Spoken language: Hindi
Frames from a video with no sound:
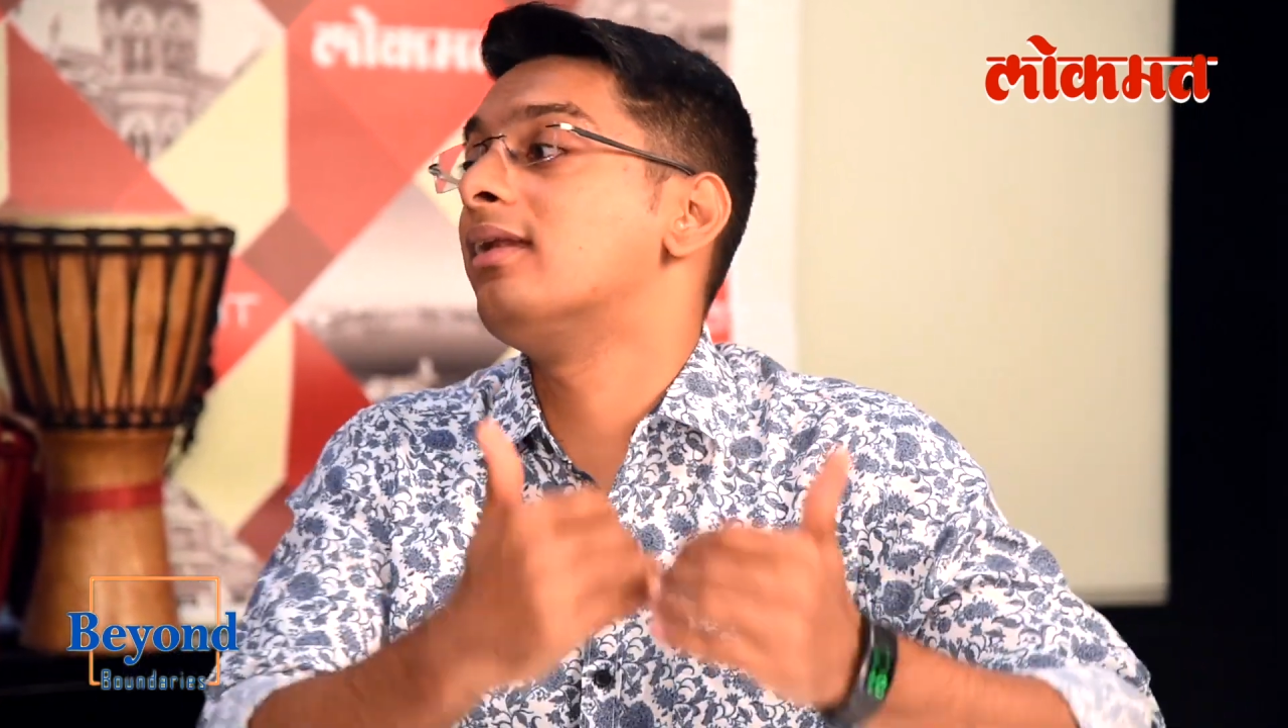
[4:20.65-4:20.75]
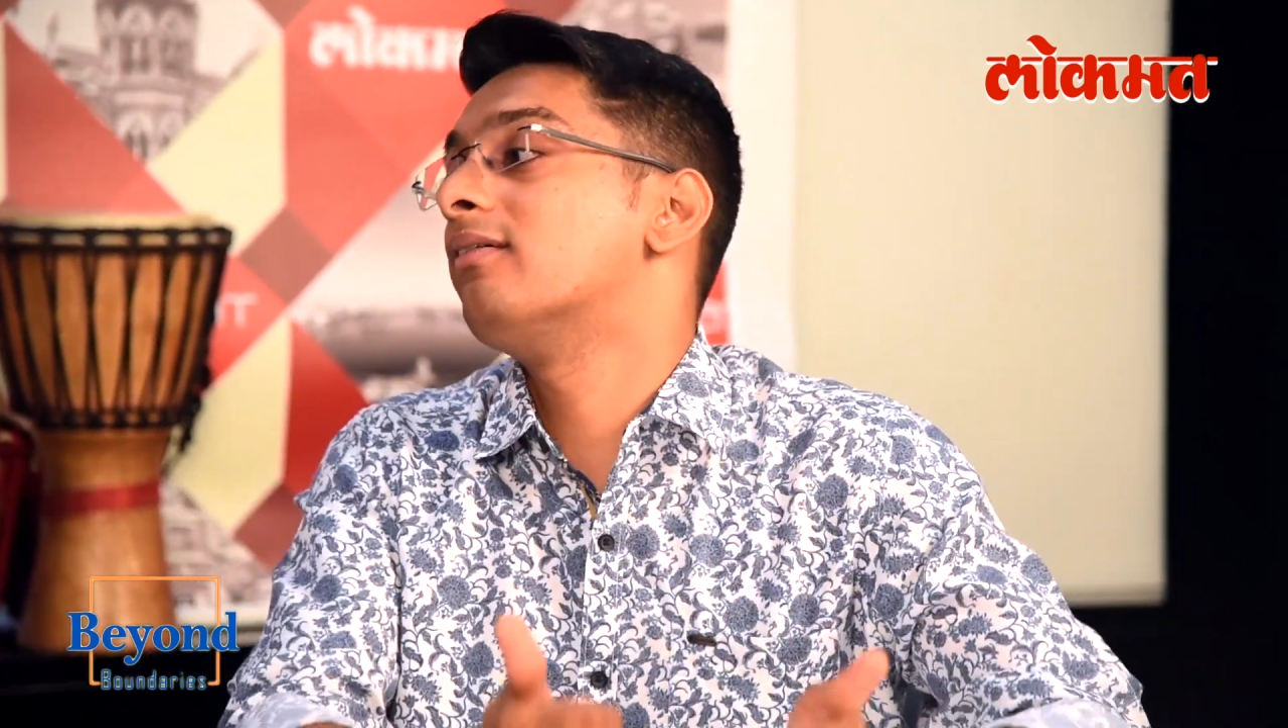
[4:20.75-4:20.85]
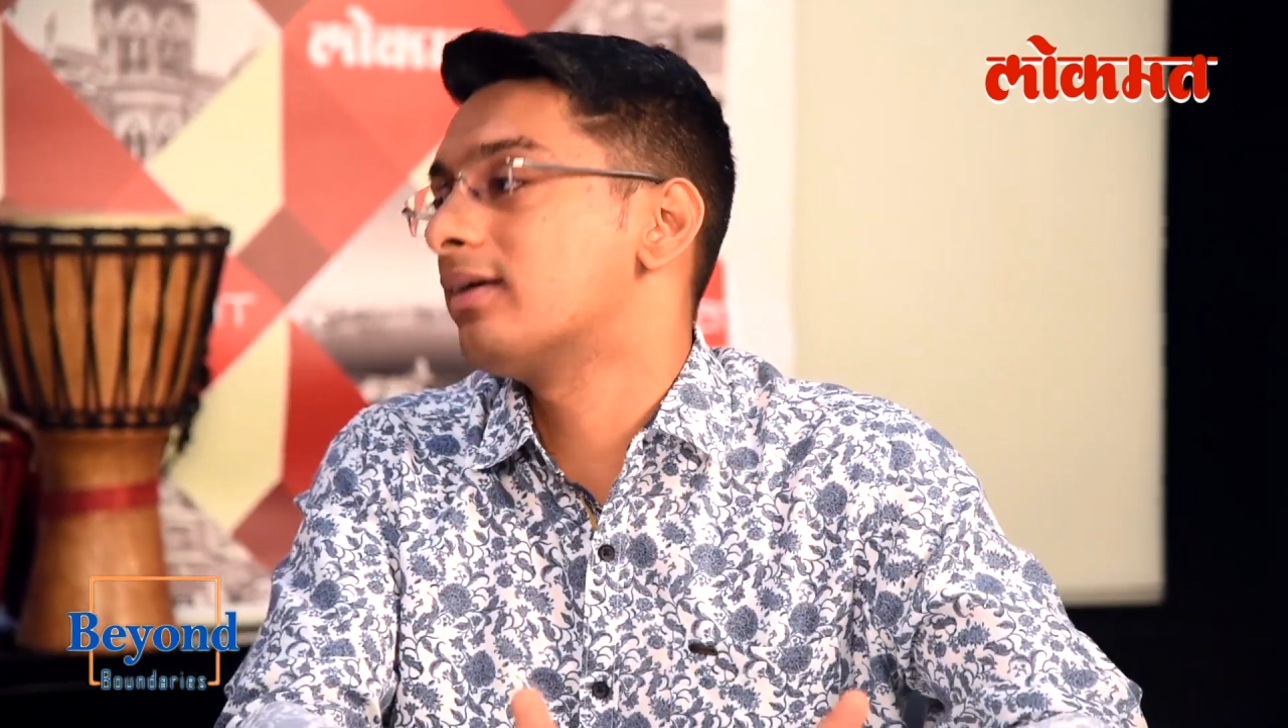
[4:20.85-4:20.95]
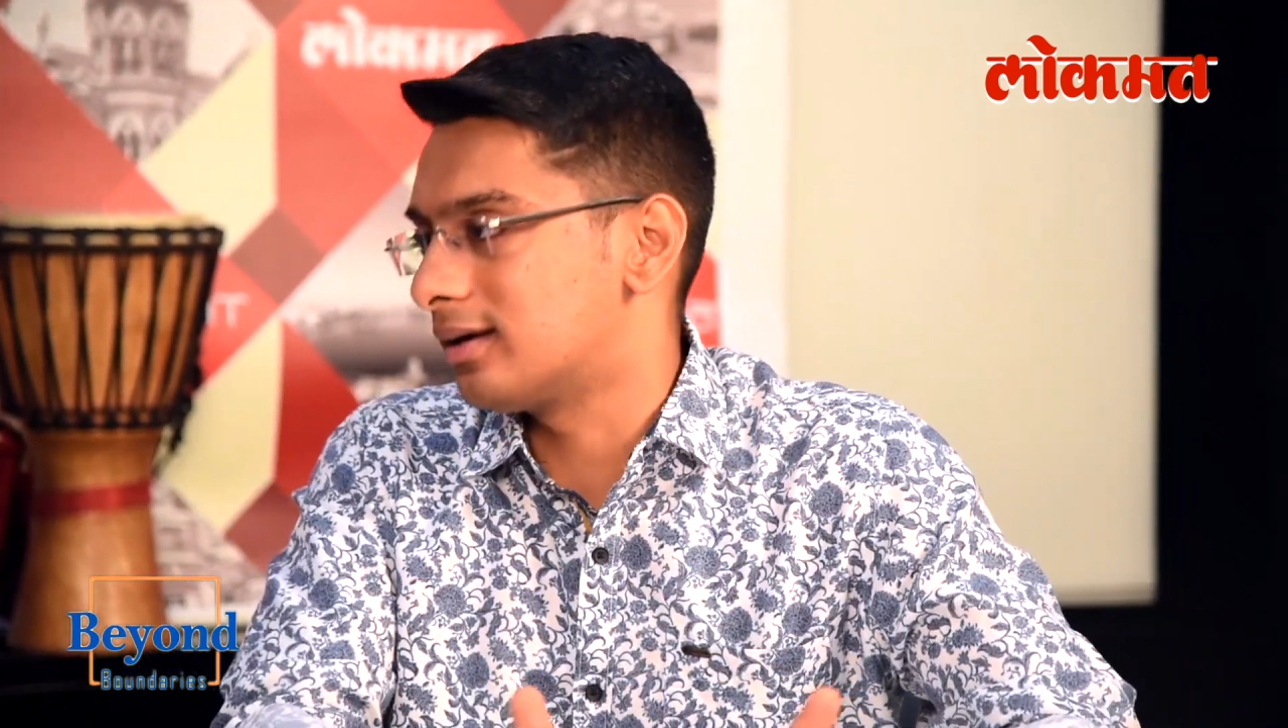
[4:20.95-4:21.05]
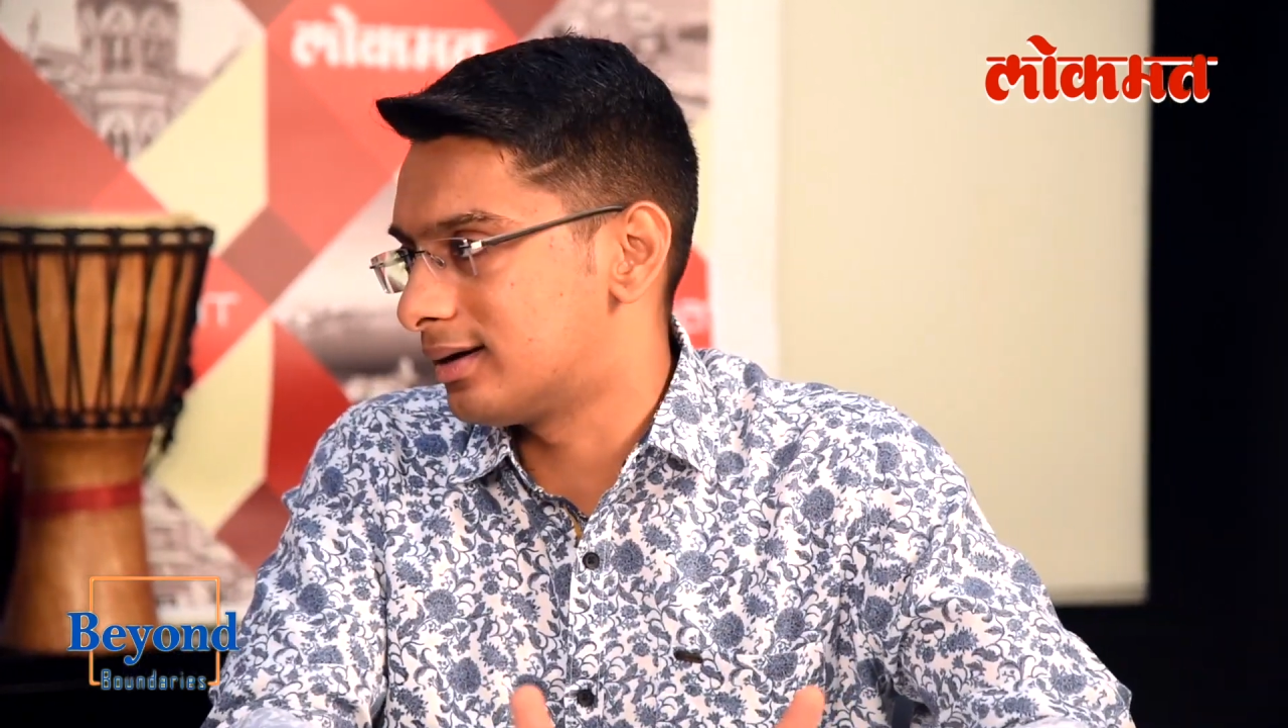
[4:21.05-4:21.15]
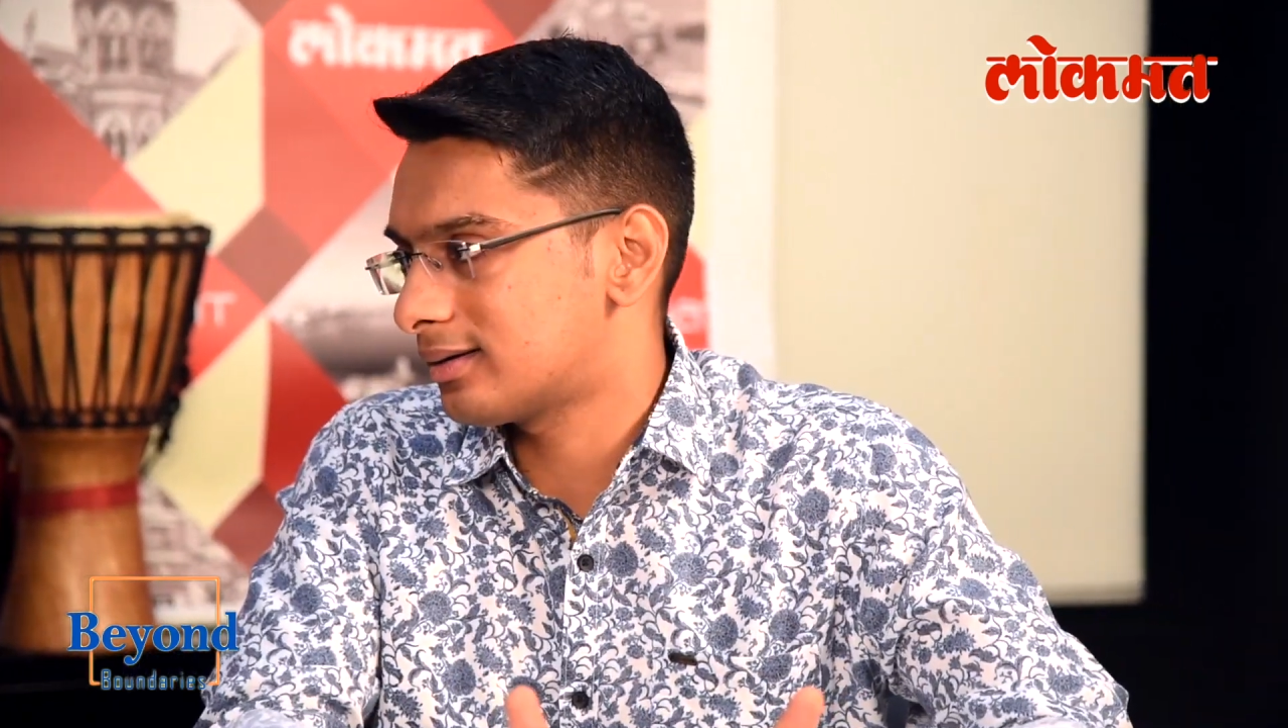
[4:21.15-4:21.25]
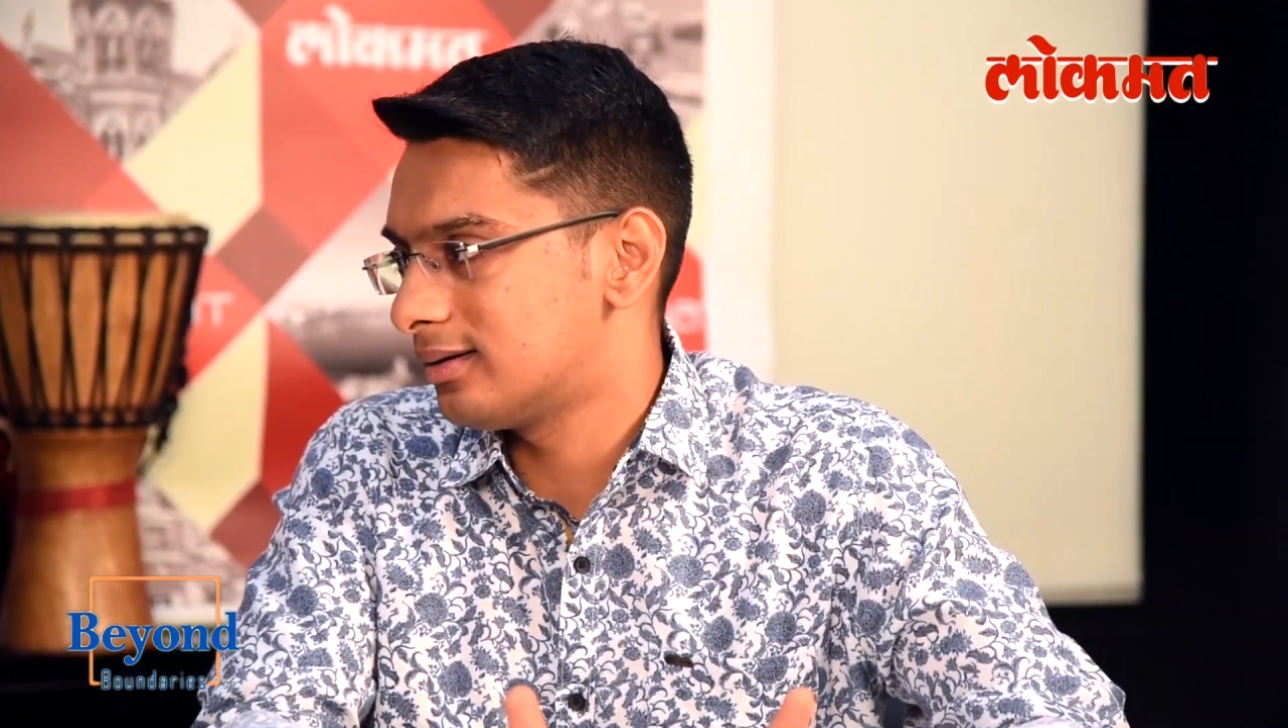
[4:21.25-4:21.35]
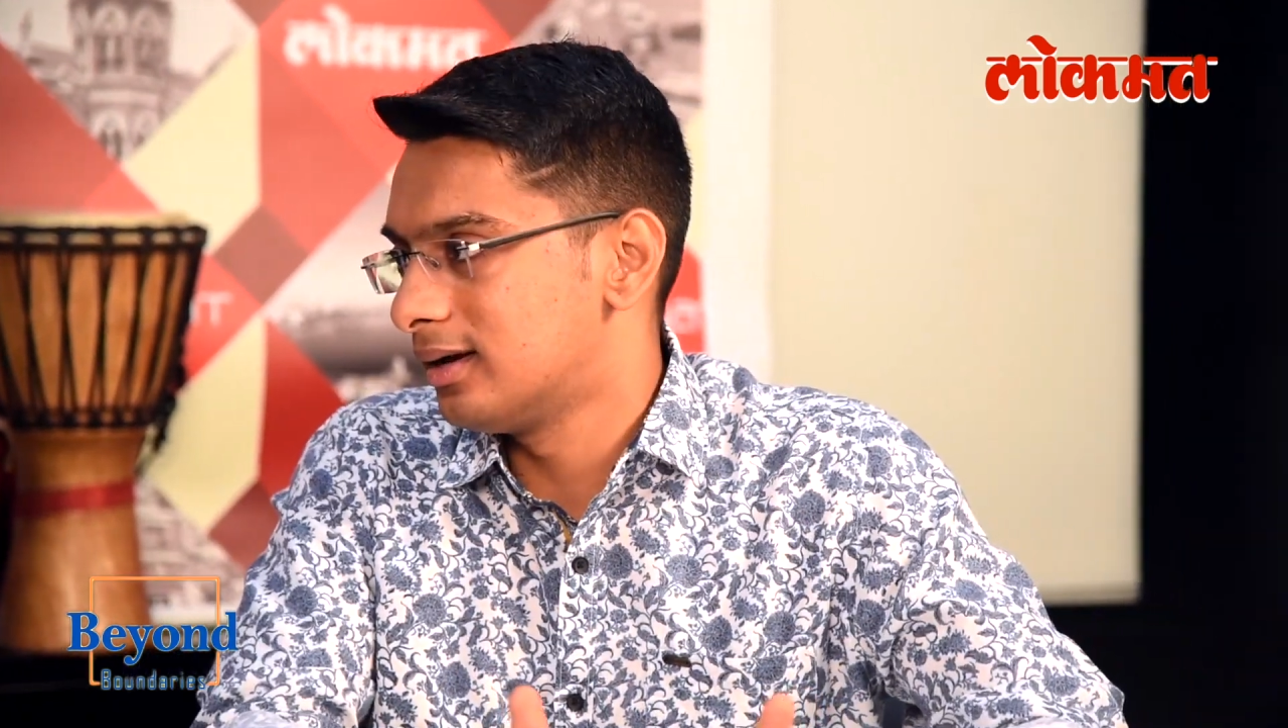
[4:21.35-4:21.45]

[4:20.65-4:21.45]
लिविंग इट